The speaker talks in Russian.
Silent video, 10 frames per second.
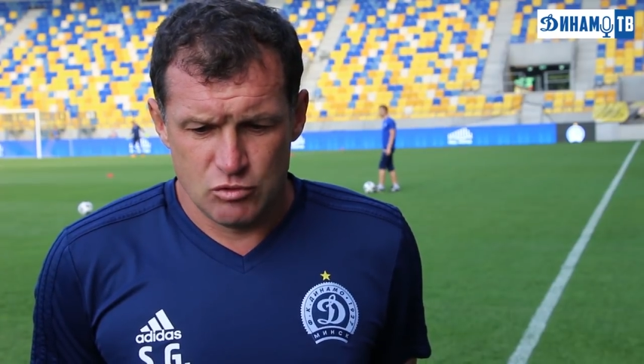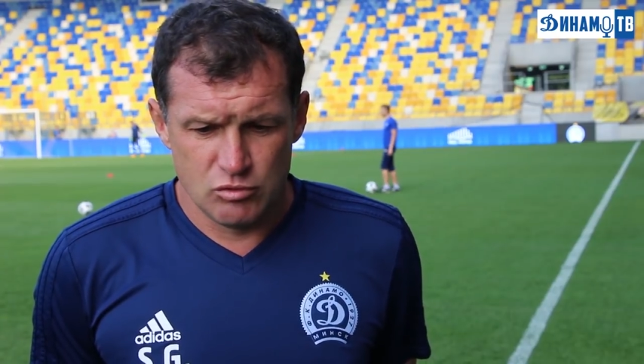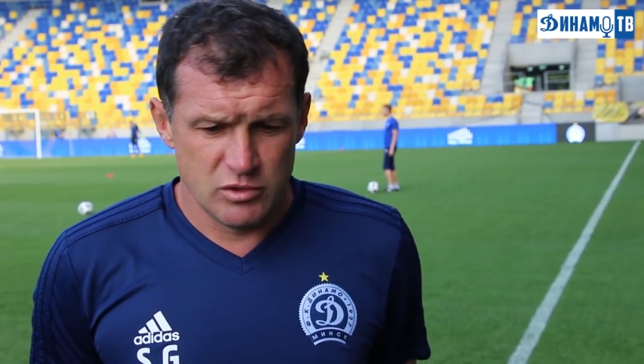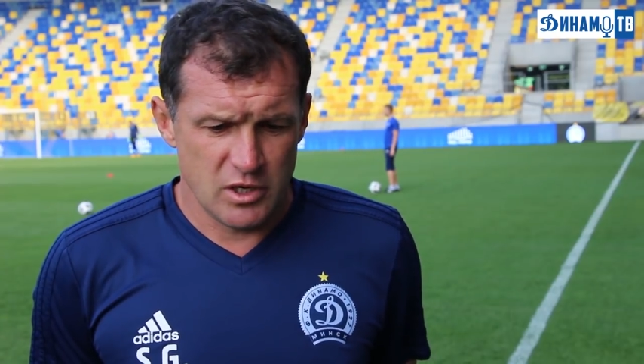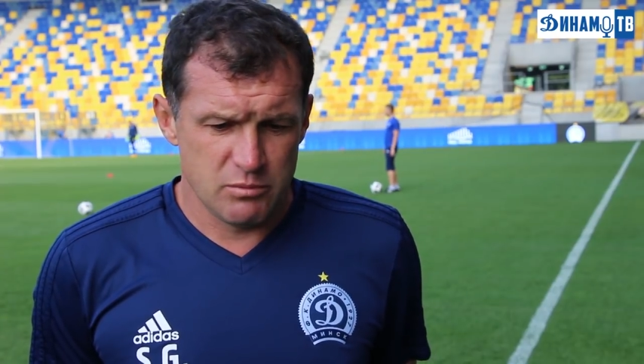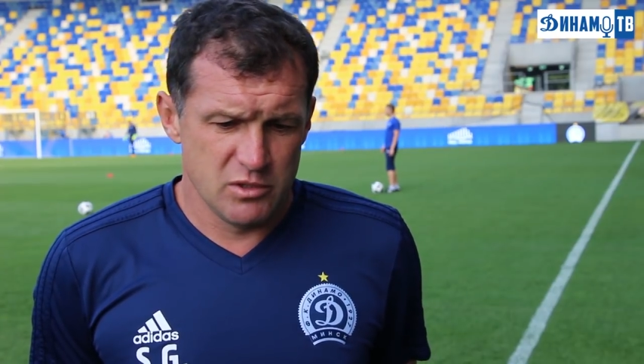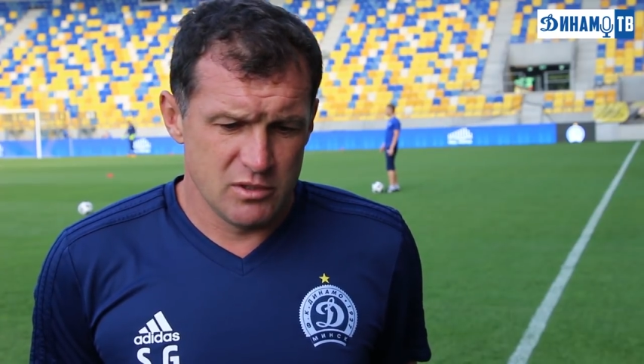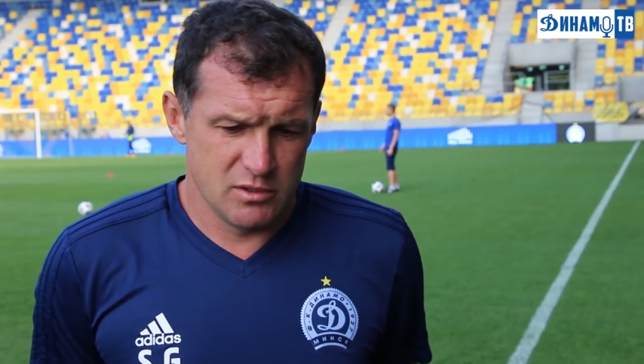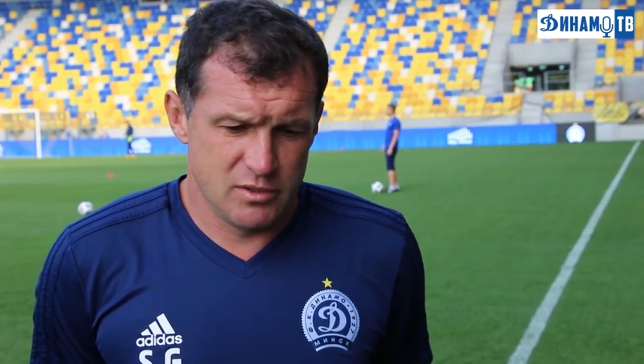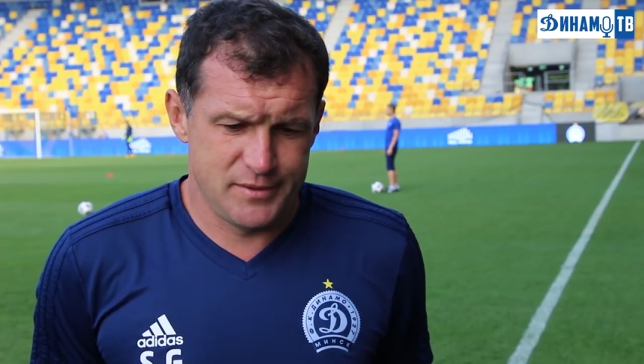Ну, я
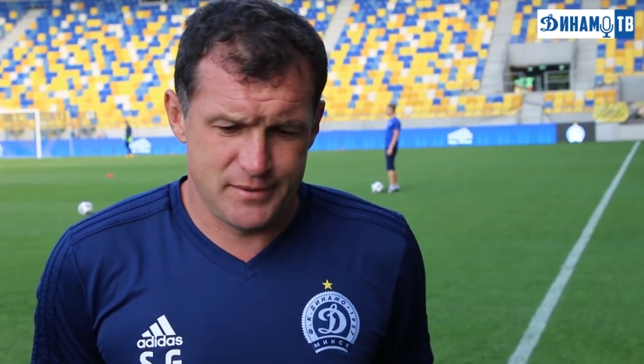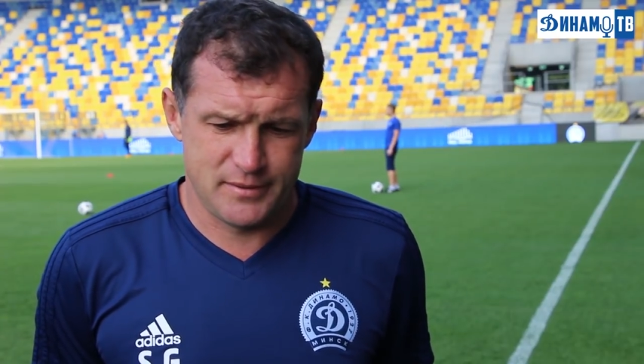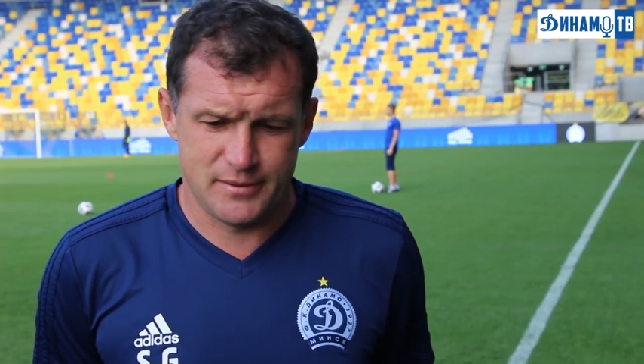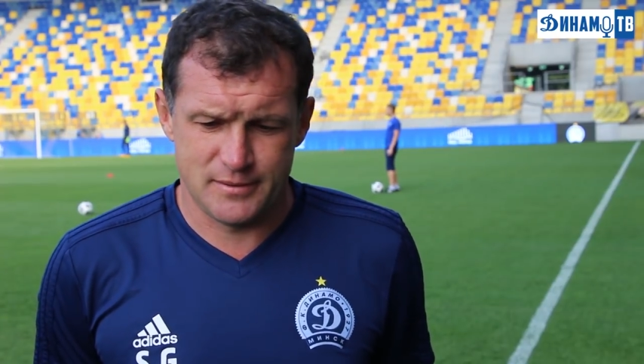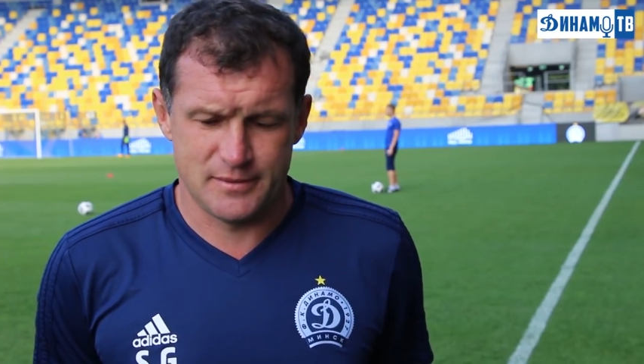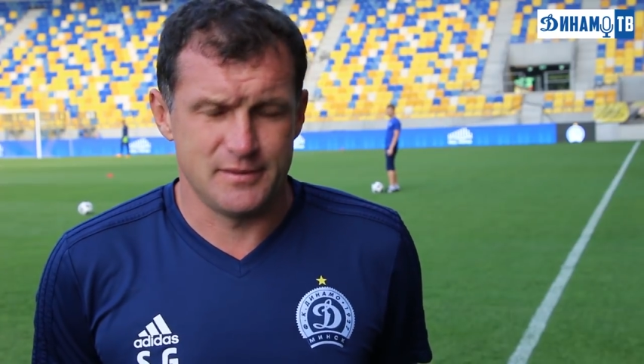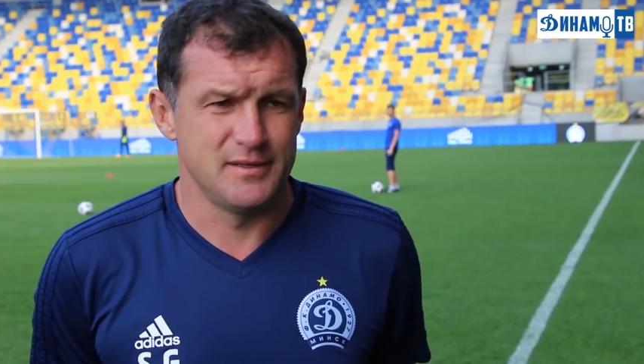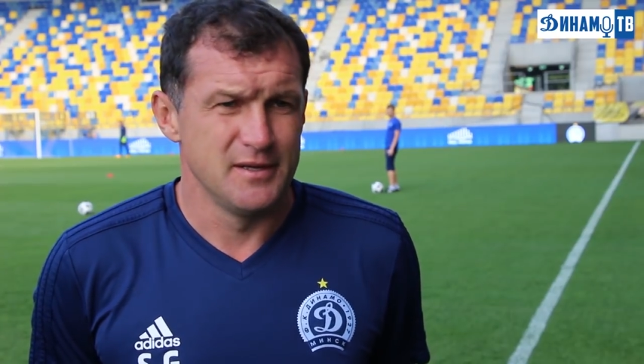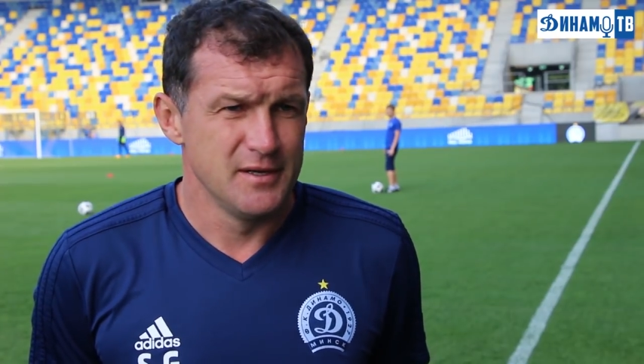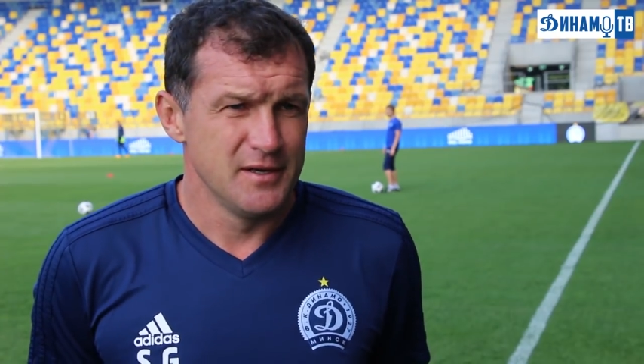бы
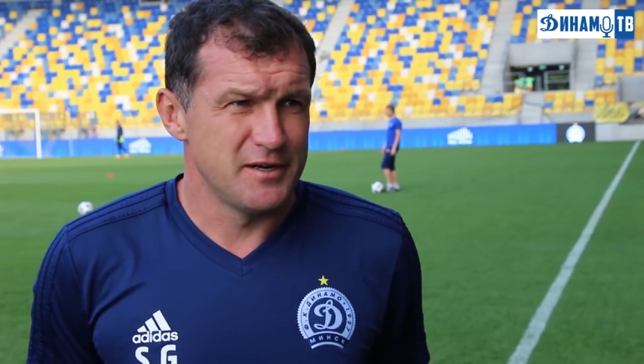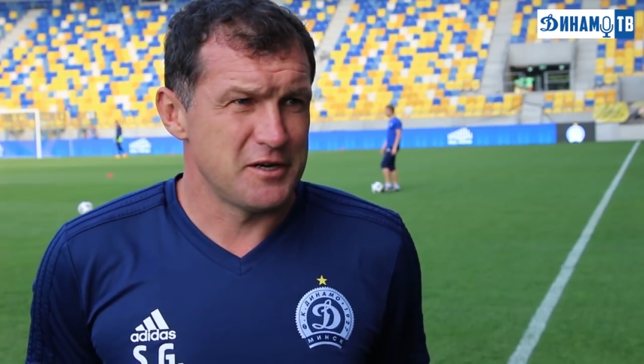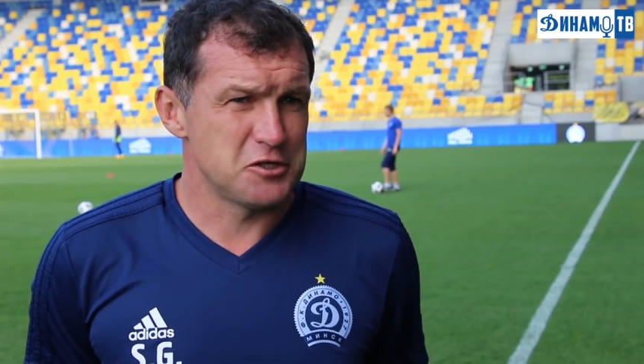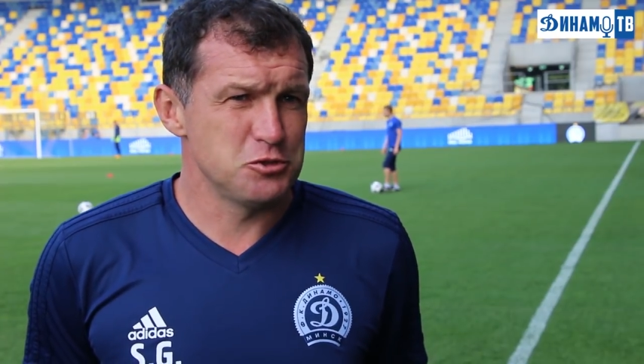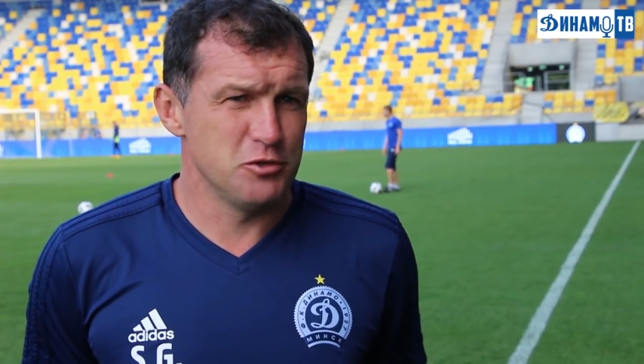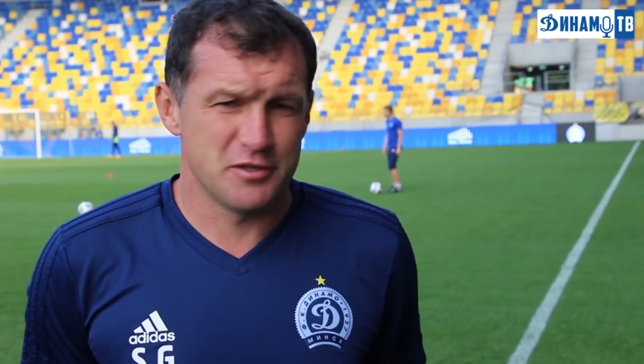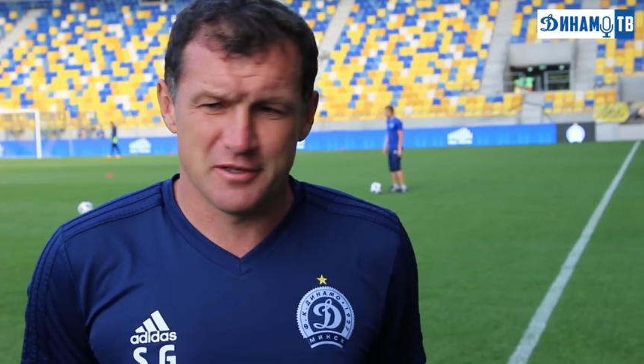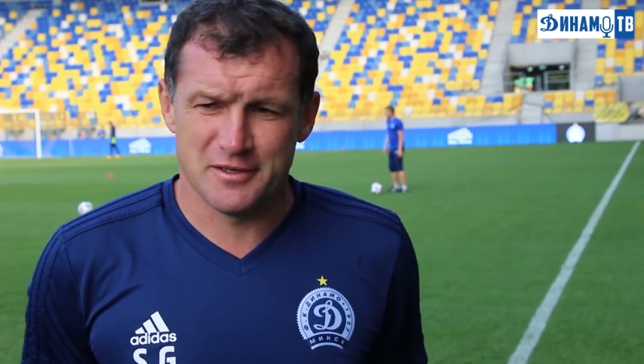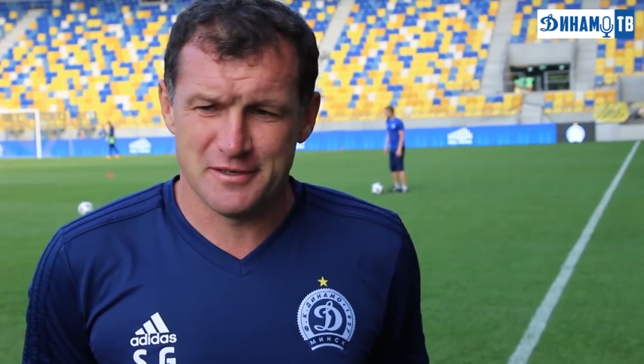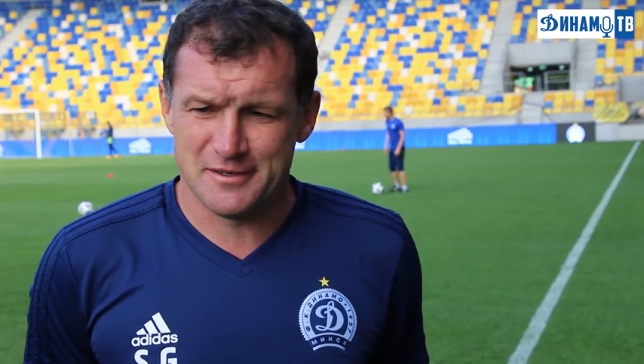Хорошо,
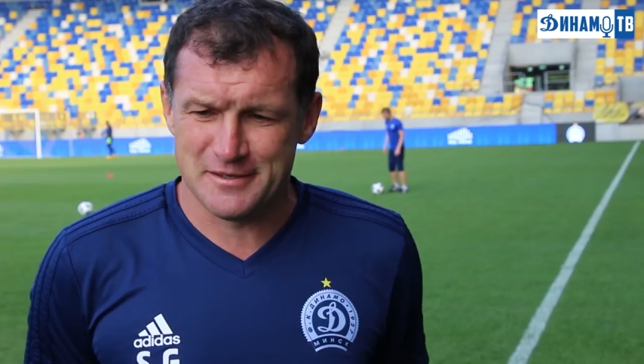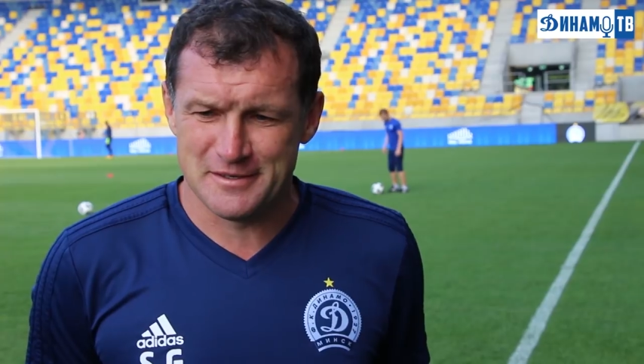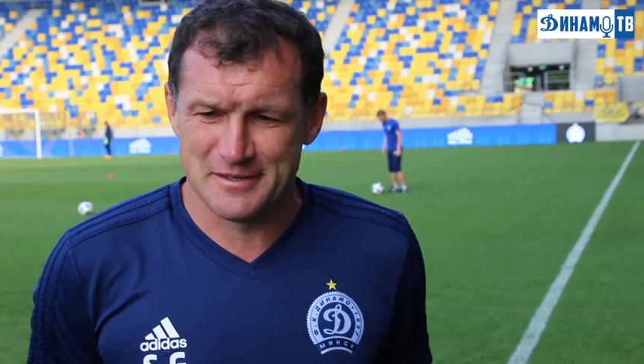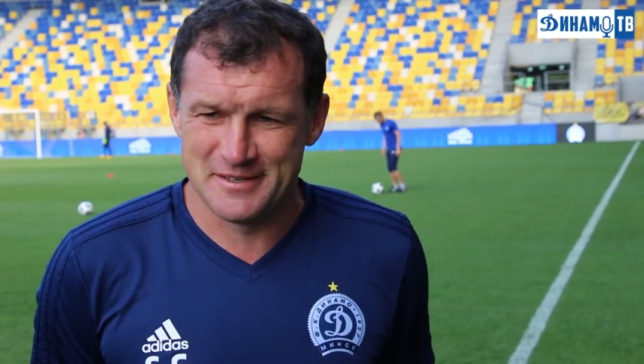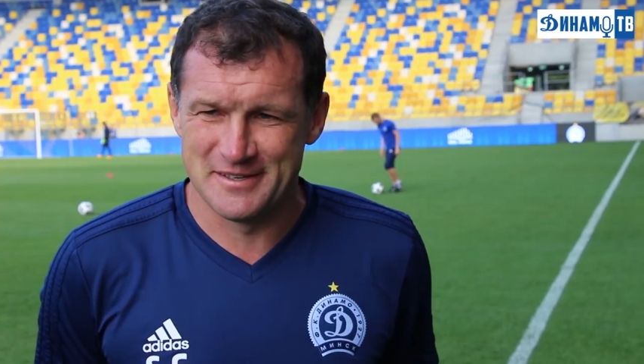это